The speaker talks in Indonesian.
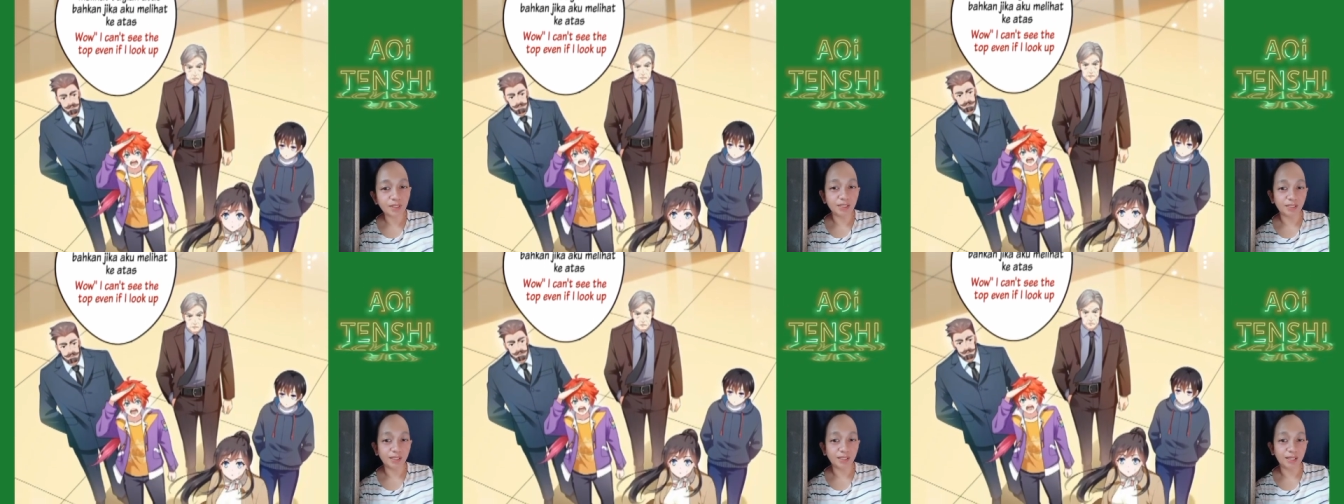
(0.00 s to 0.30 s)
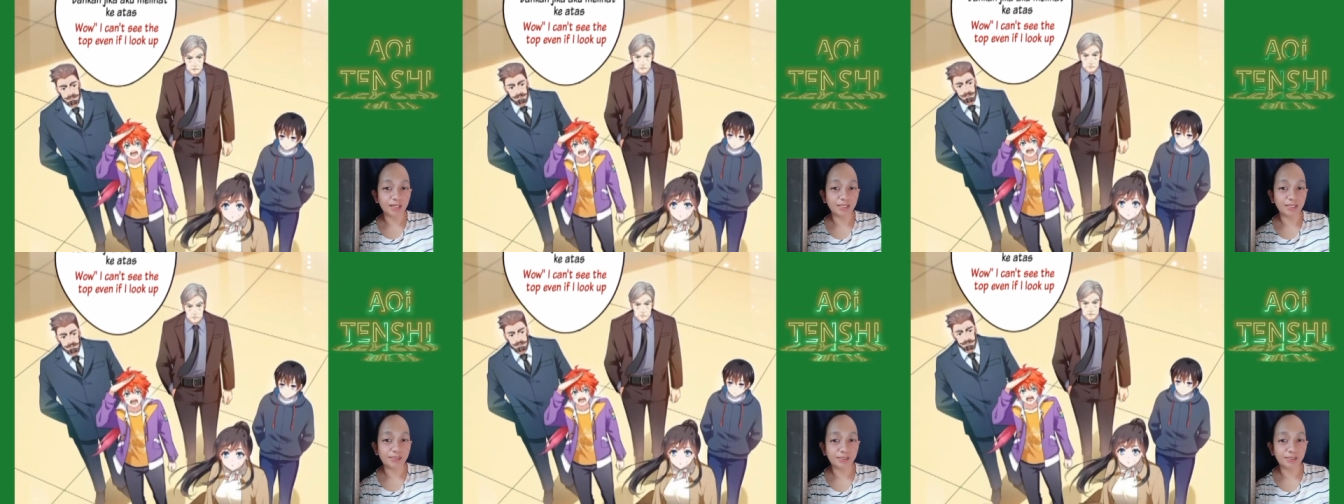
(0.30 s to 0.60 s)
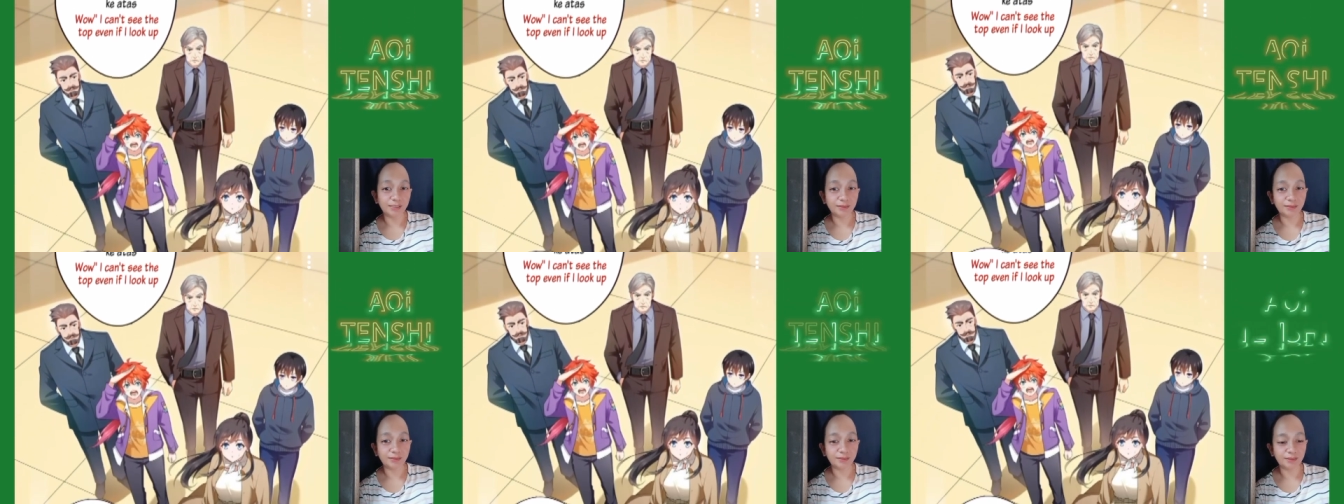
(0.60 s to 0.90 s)
nah
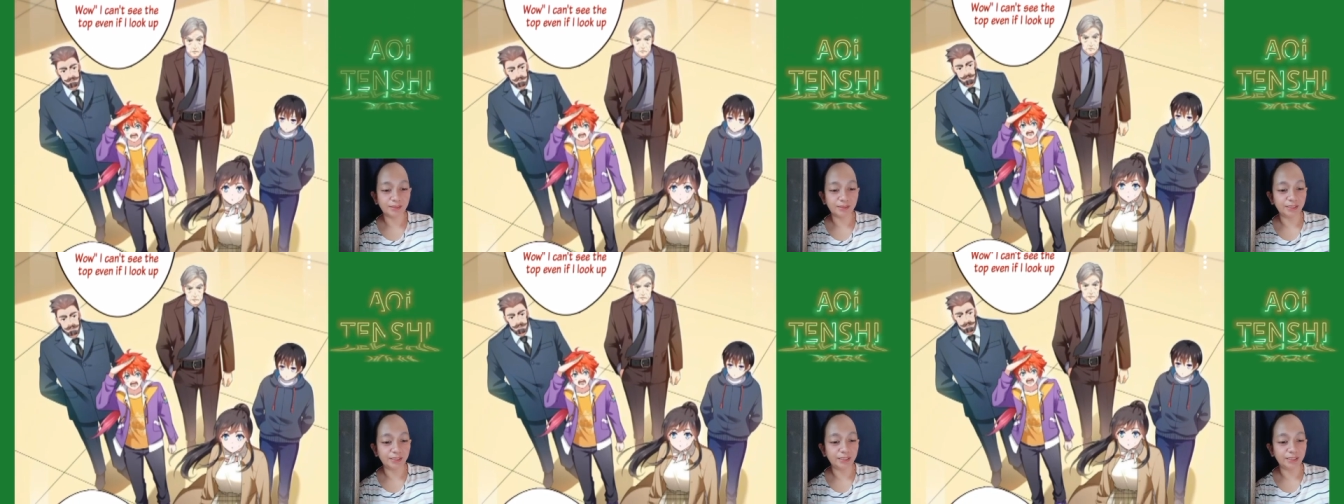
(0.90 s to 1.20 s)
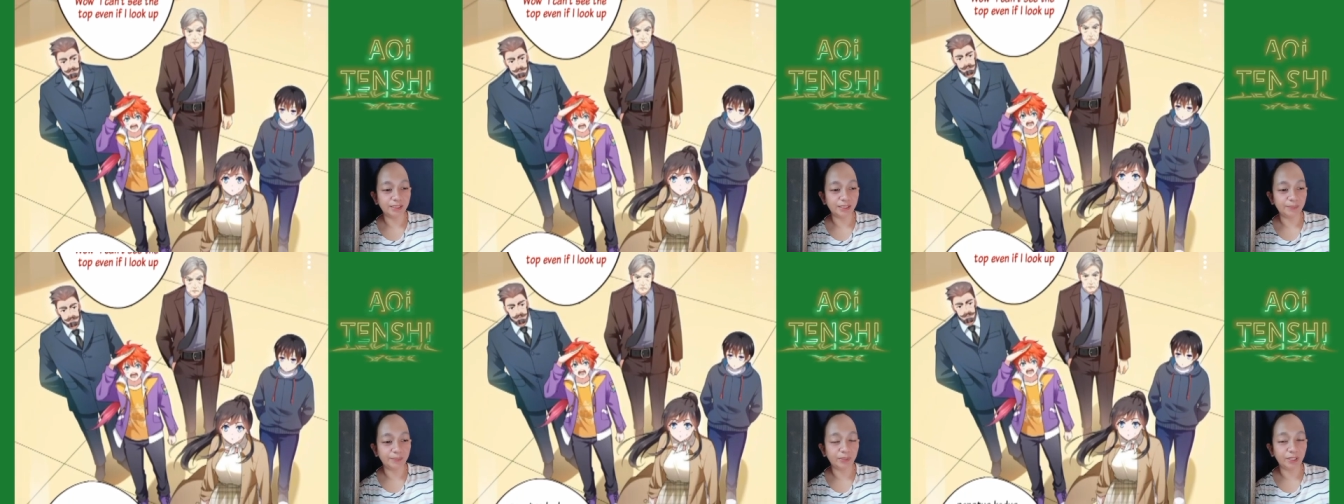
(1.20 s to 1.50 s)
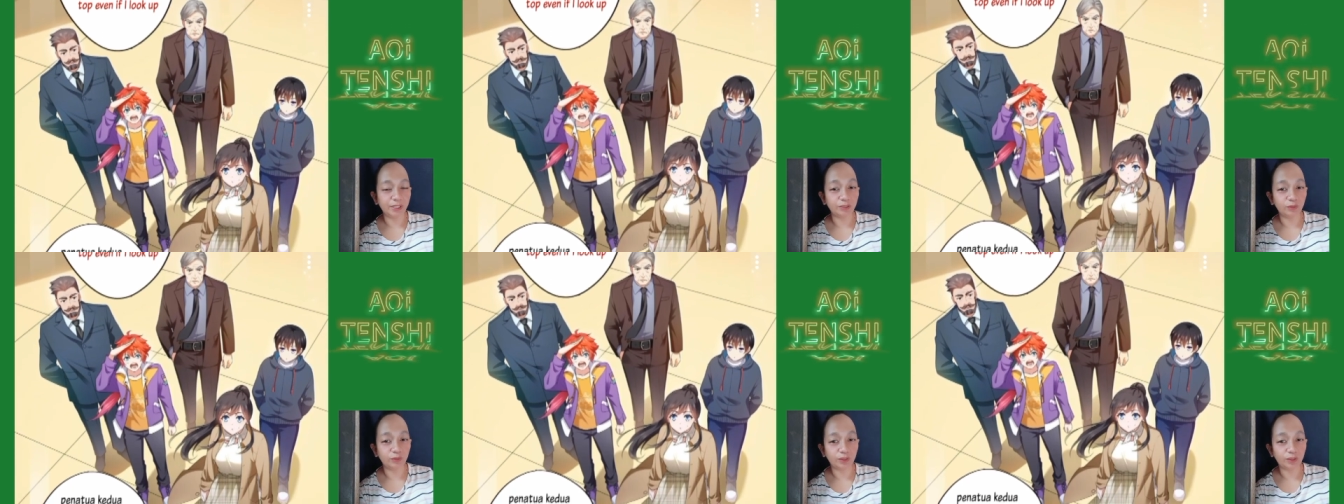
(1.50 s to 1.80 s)
si
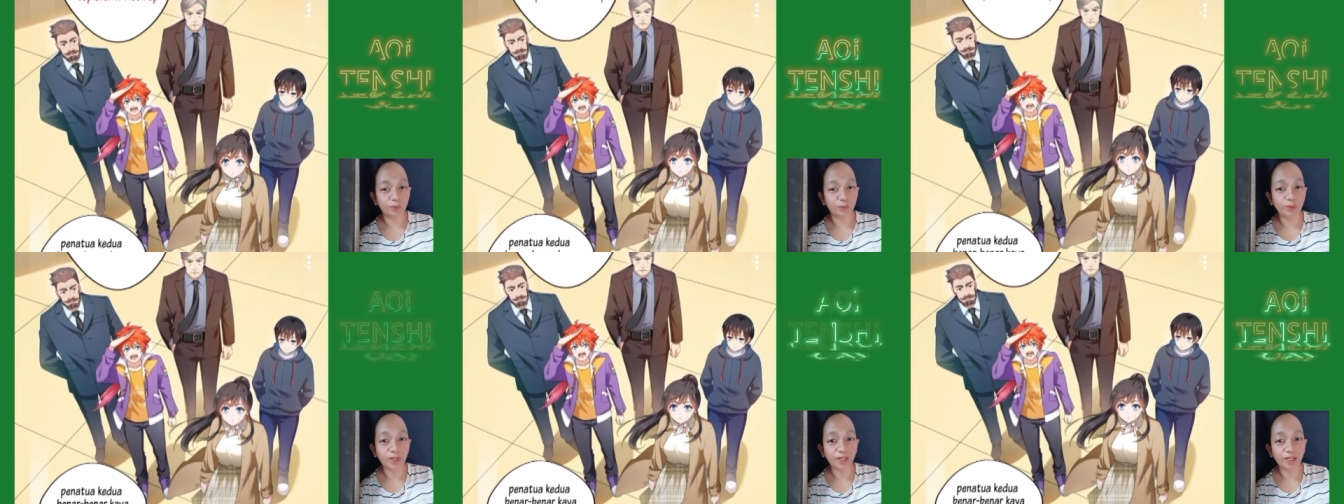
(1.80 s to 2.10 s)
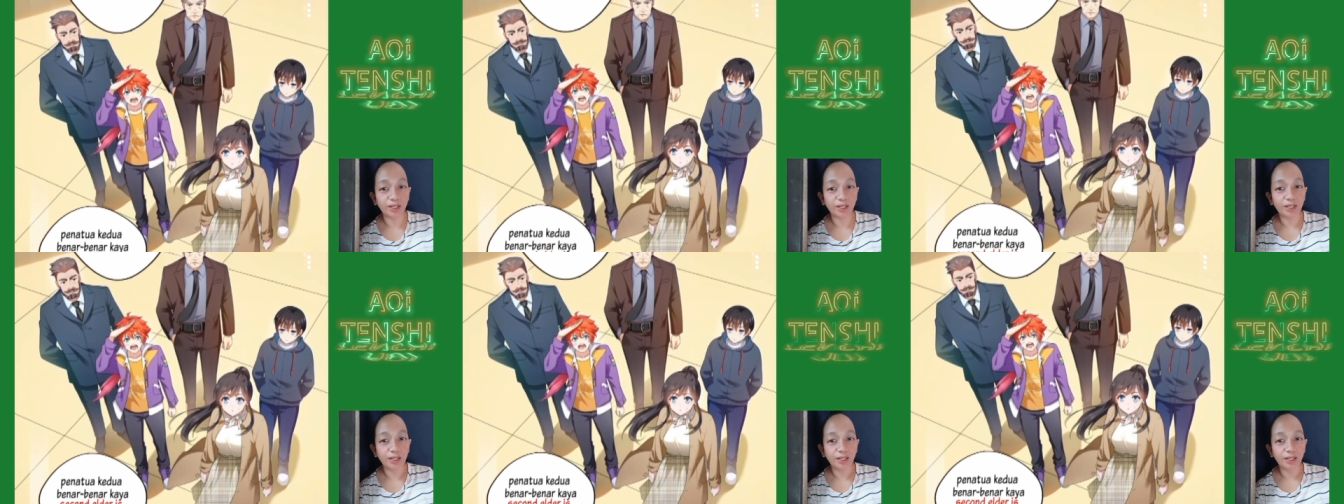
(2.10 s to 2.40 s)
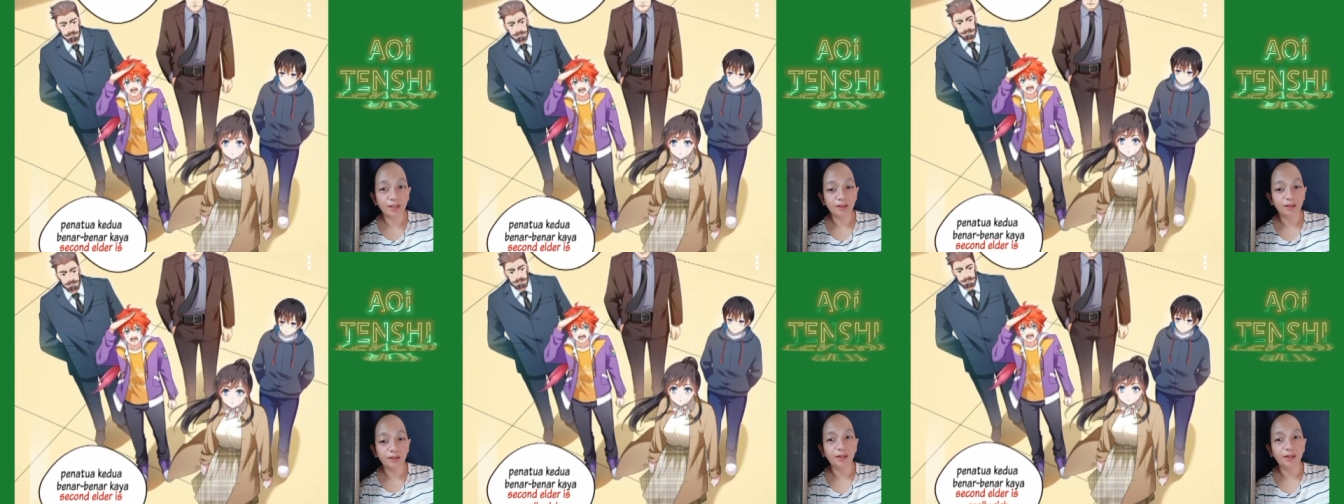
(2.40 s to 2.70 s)
penatua kedua
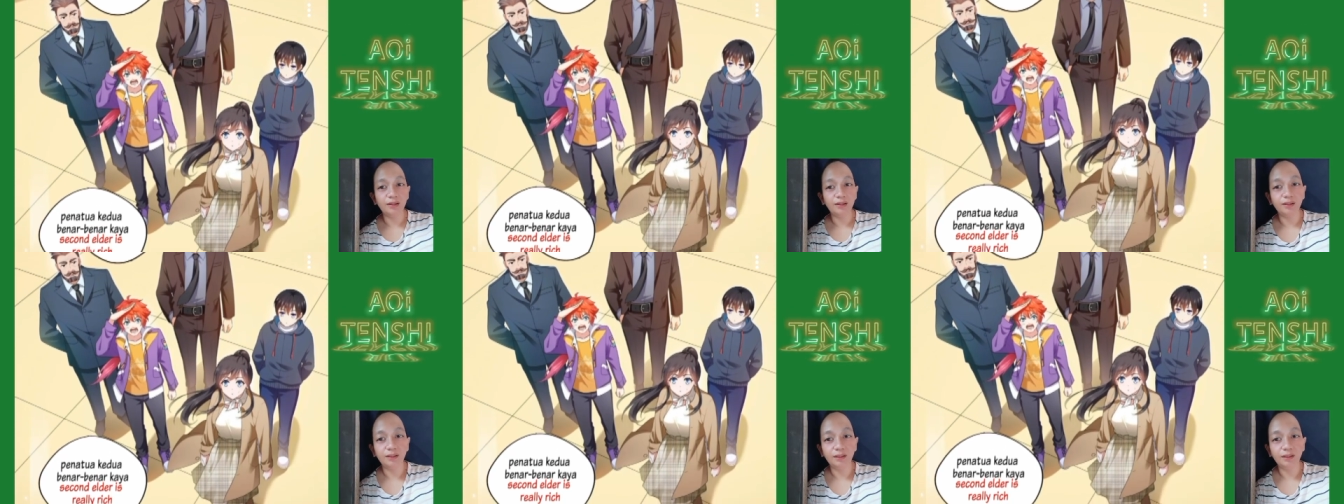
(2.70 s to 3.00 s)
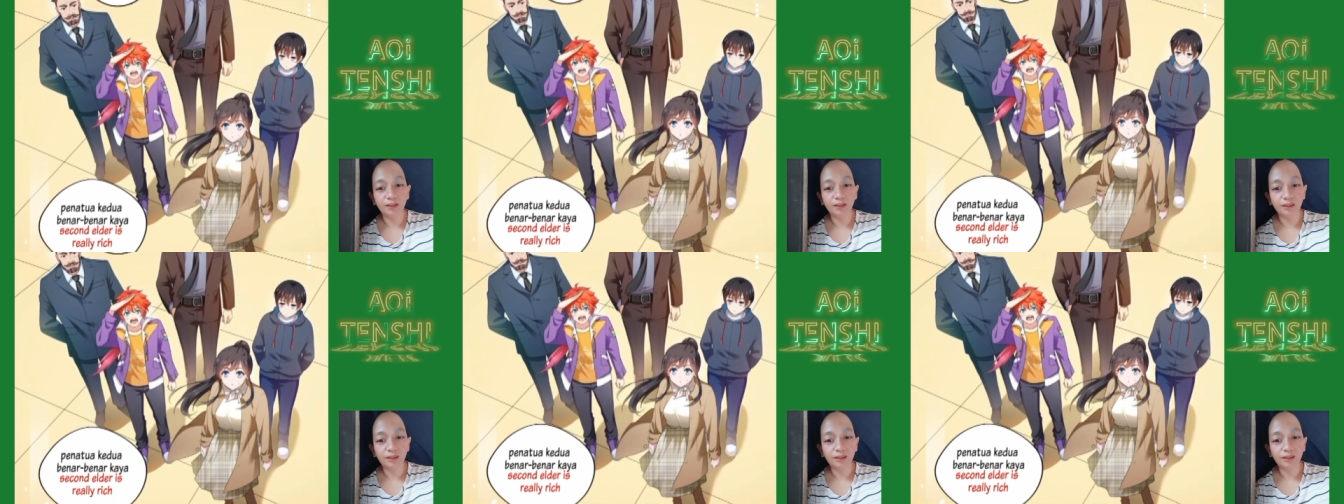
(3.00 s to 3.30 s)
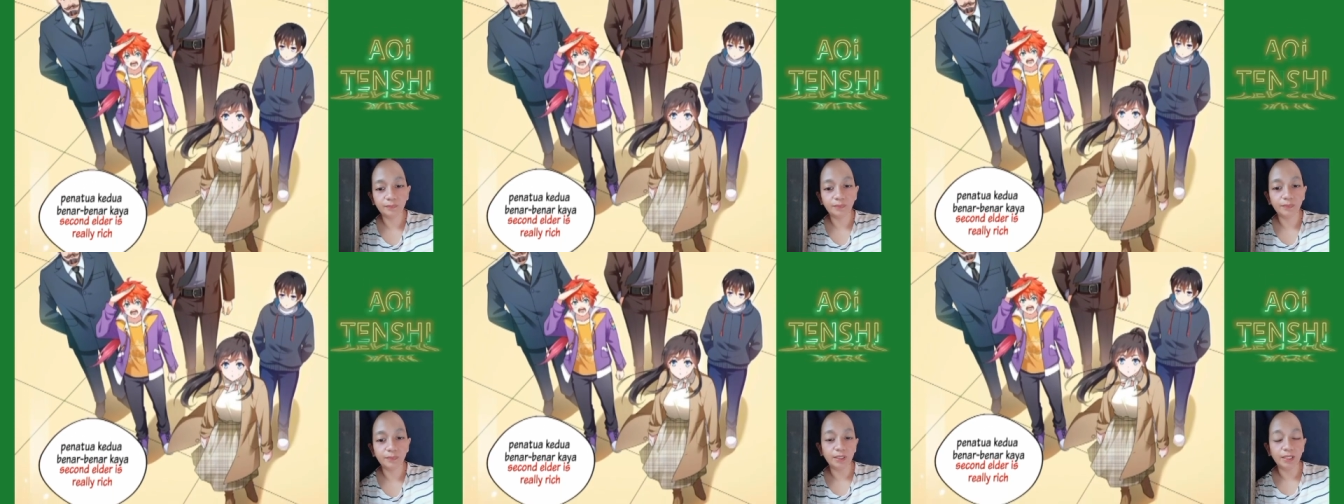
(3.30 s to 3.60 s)
eh,